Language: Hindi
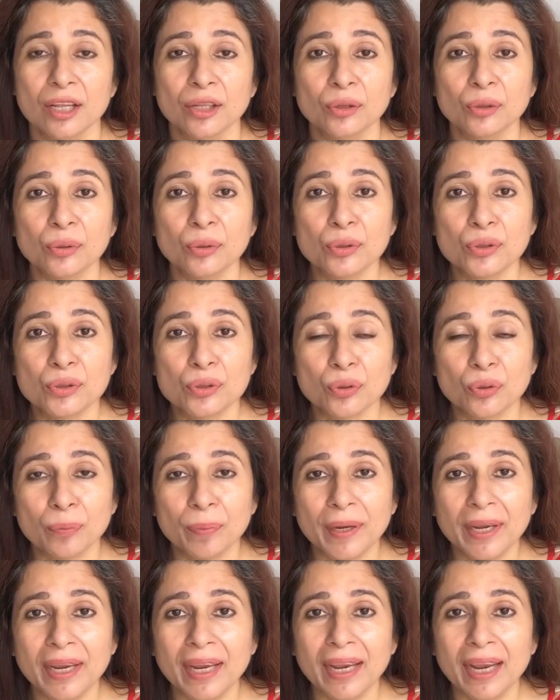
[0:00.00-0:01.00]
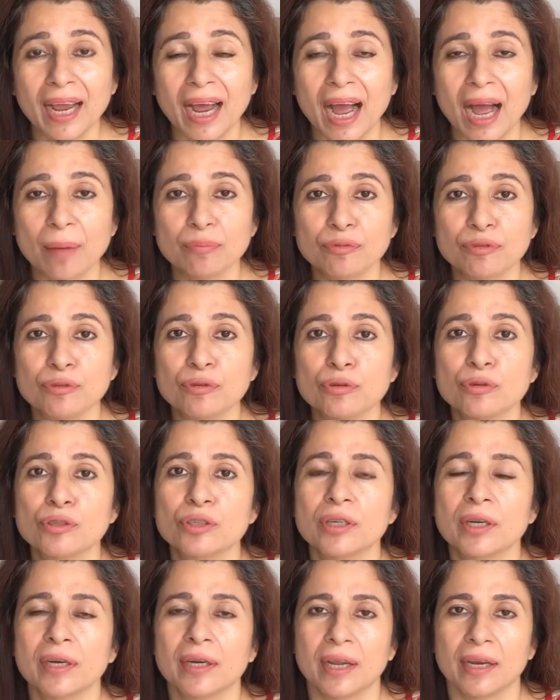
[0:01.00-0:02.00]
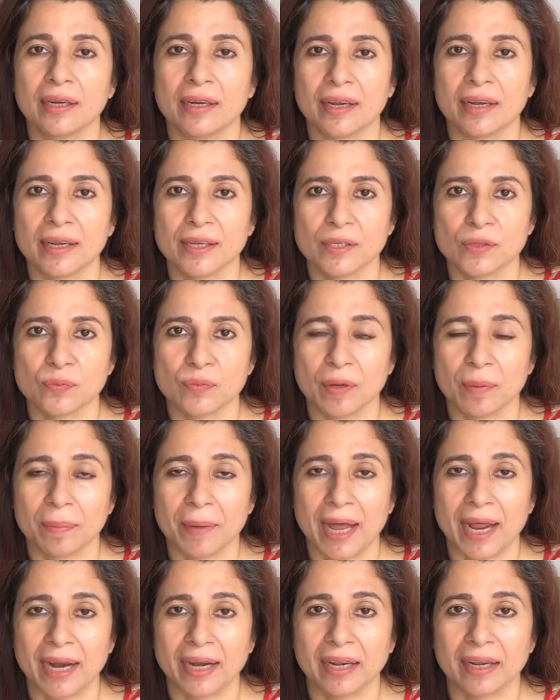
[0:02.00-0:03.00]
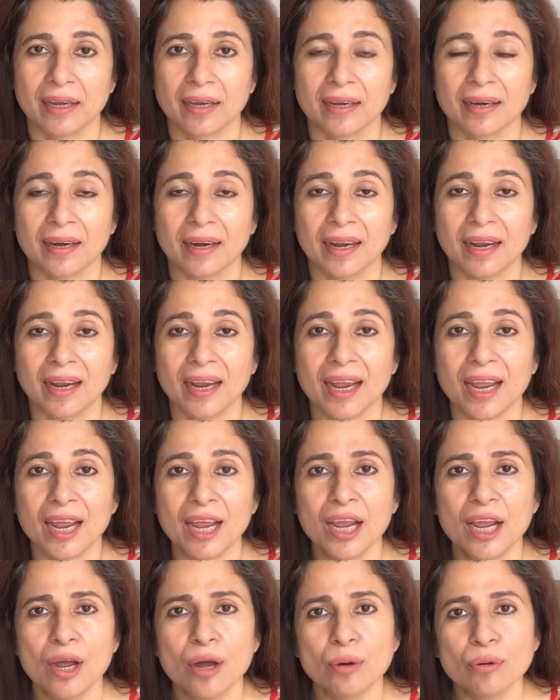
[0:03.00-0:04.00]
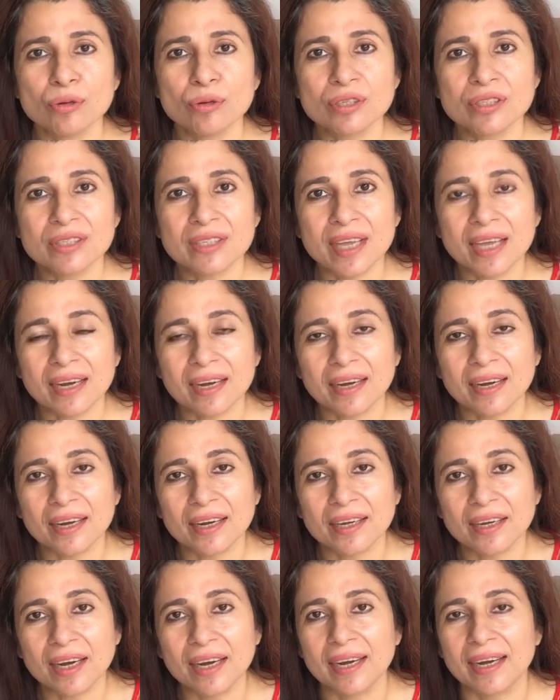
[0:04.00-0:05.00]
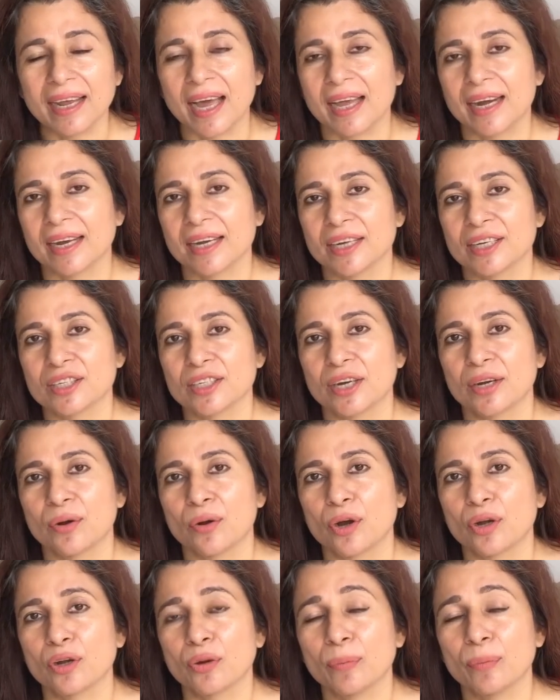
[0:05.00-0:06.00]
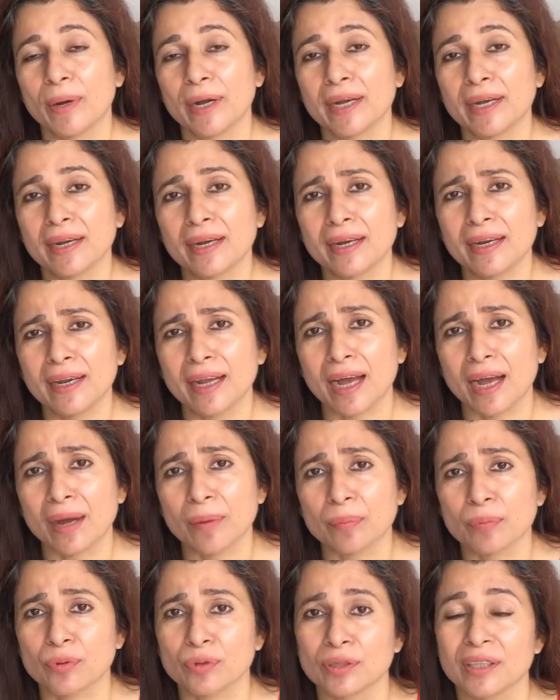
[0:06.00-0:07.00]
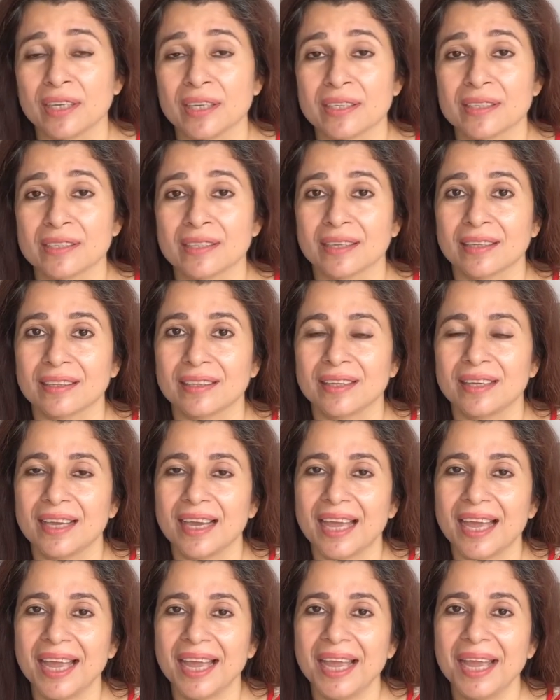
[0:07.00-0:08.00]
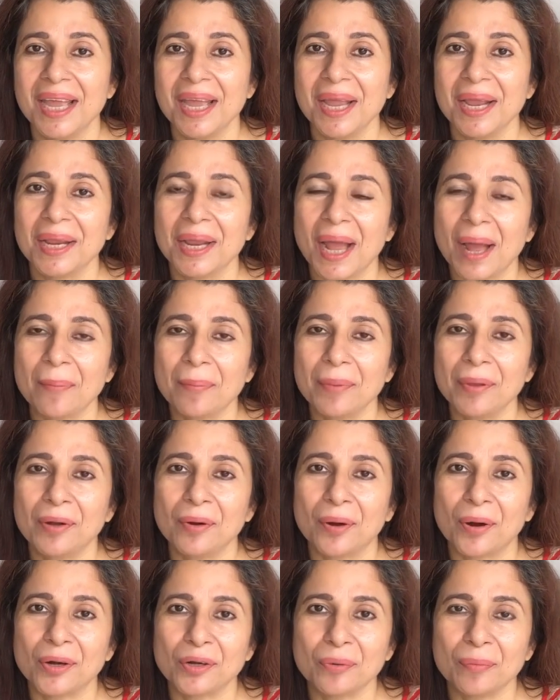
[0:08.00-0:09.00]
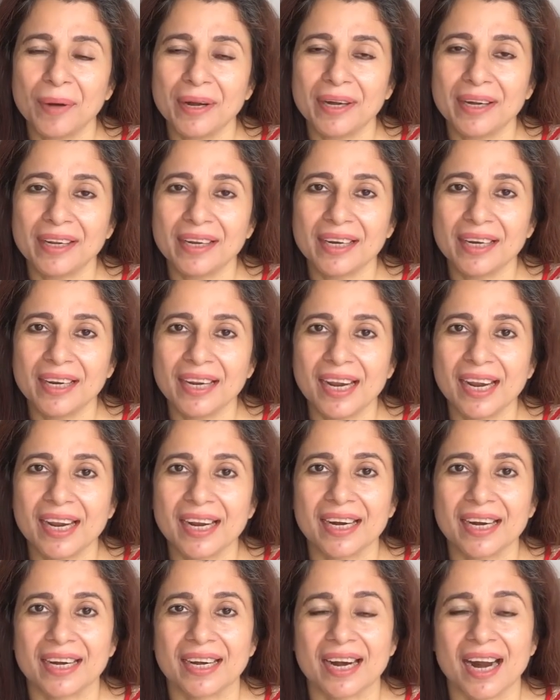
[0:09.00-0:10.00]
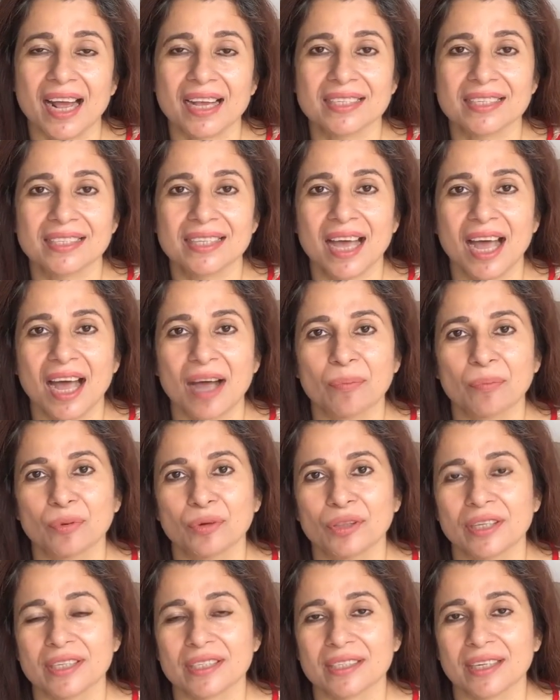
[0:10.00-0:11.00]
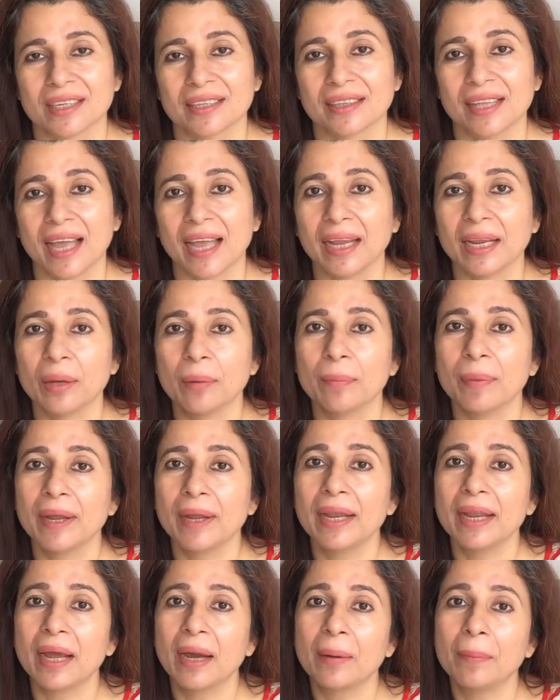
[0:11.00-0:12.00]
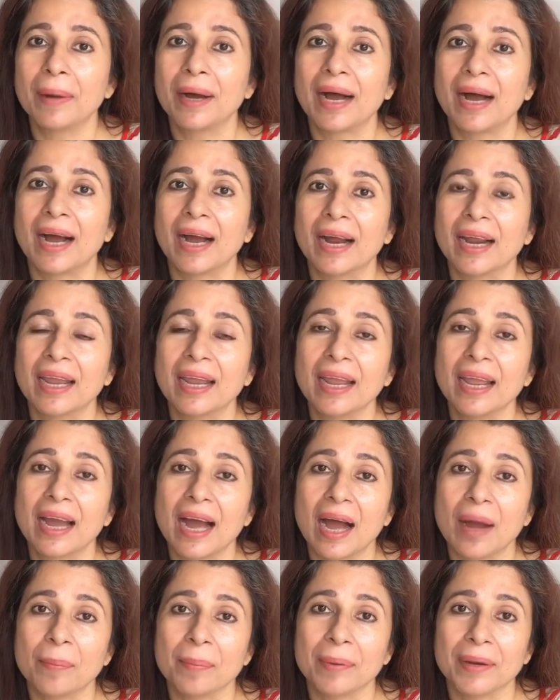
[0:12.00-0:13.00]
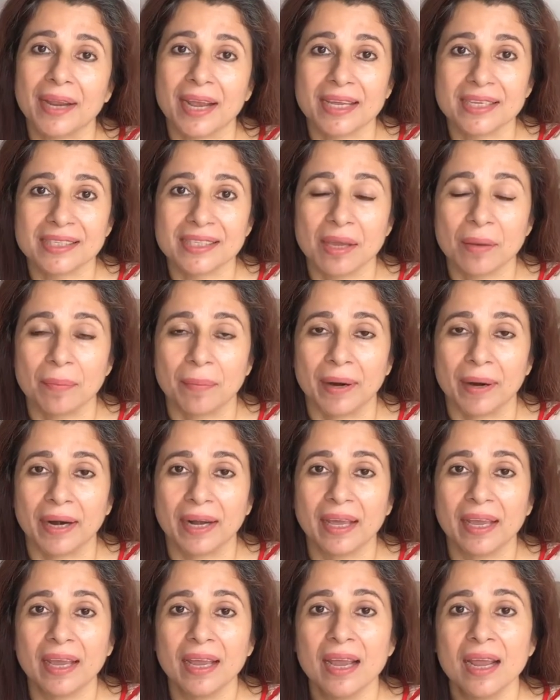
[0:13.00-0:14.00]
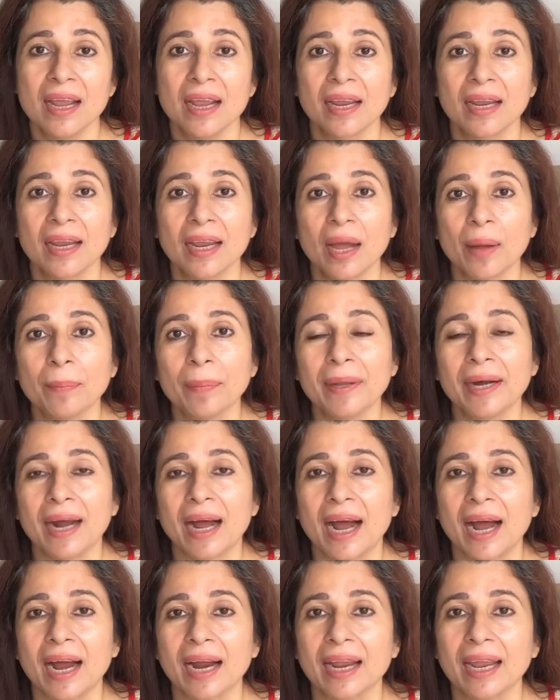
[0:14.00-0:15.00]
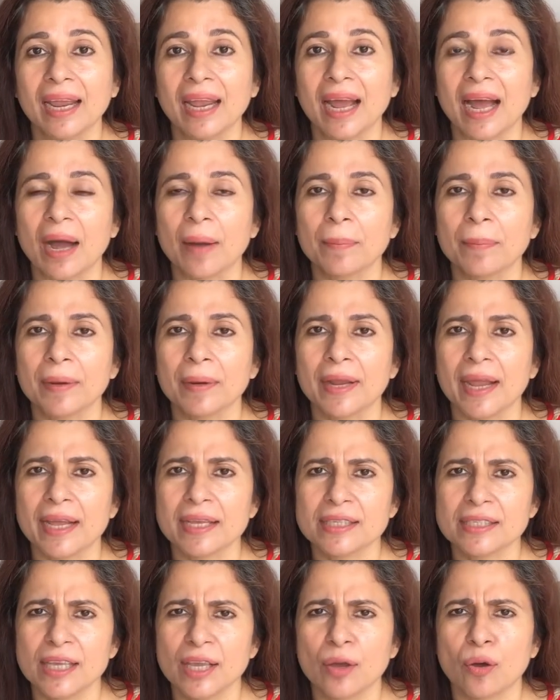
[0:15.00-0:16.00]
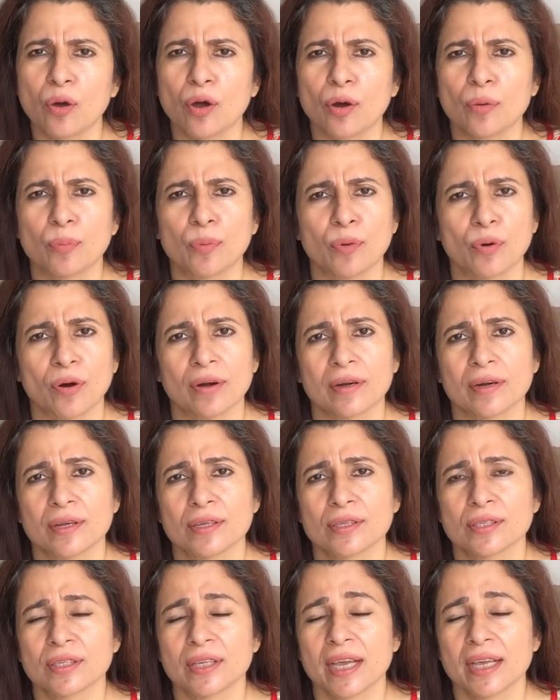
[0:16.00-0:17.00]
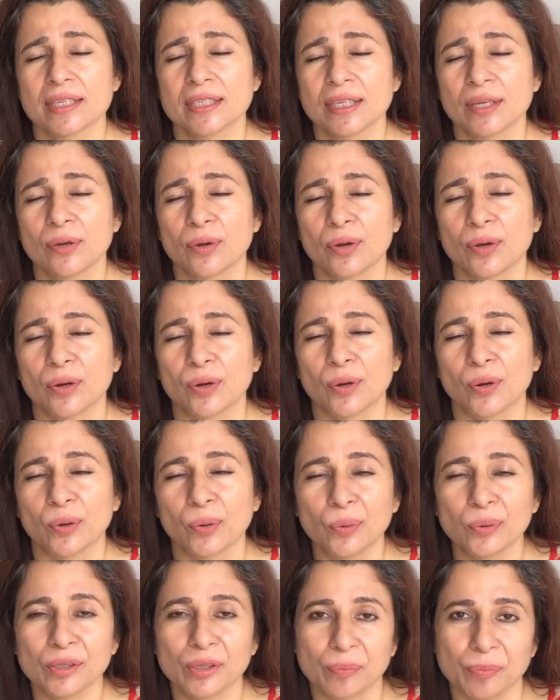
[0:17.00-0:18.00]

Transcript: तो जो भी आप फ्यूचर के लिए इस वीक प्लानिंग कर रहे हैं उससे रिलेटेड डायरेक्शन ऑटोमेटिकली आपको दिख सकती है या फिर ऑटोमेटिकली एक रास्ता आपको दिख सकता है कि भाई अब आगे आप कैसे बढ़ें या फिर आगे आप कैसे और प्रोग्रेस कैसे और ग्रोथ